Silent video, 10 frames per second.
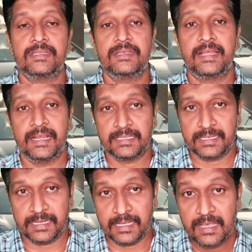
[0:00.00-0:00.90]
வந்து ரியல்
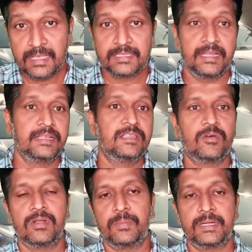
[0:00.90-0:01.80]
எஸ்டேட்டு சரித்து
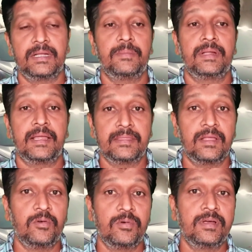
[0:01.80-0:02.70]
கொள்ளப்பட்ட நபர் அந்த
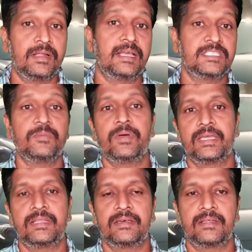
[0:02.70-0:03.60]
அளவுக்கு லஞ்சம்
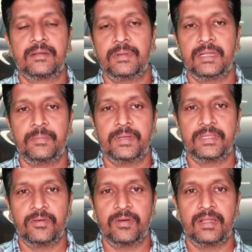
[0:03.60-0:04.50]
வாங்கியிருக்கிறார் அப்படின்னா
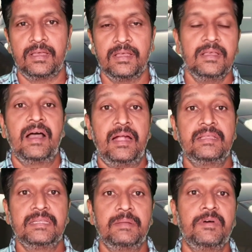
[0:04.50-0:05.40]
பார்த்துக்கோங்களேன்
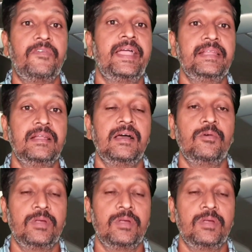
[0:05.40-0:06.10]
அடுத்து நம்ம ஃபைனலாக